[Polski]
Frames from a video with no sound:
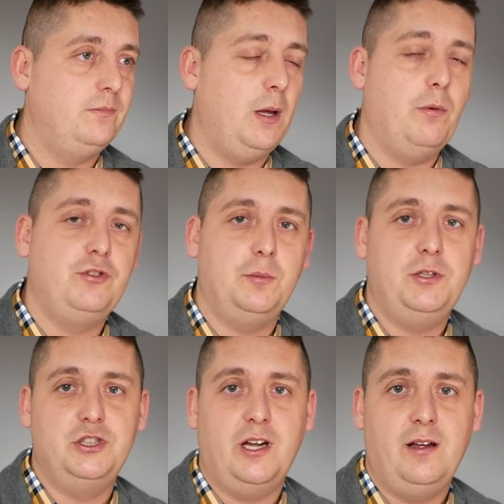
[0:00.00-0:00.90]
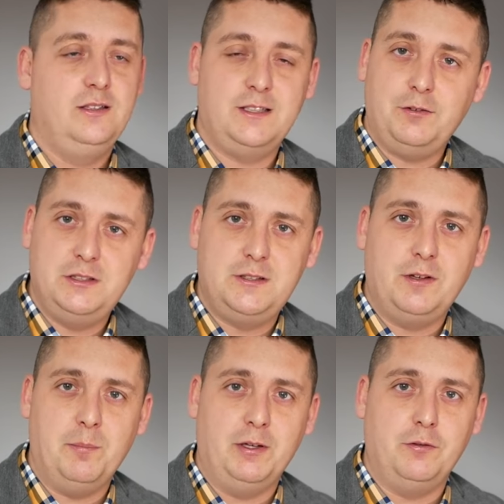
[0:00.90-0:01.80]
Nie mówcie mi, że zawodnicy w
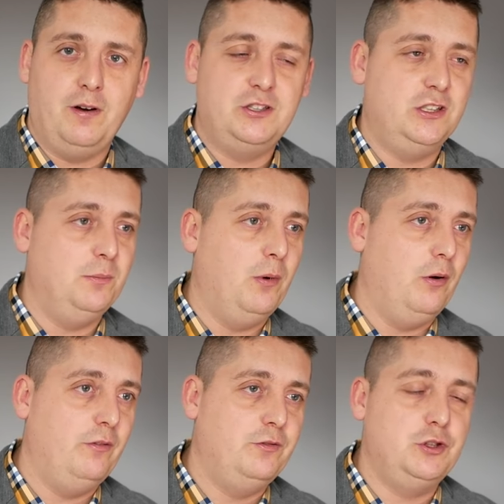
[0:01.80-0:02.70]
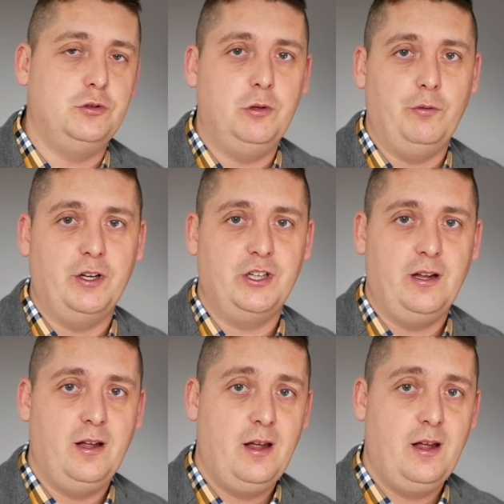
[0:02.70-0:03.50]
tym meczu walczyli, bo w życiu nie uwierzę.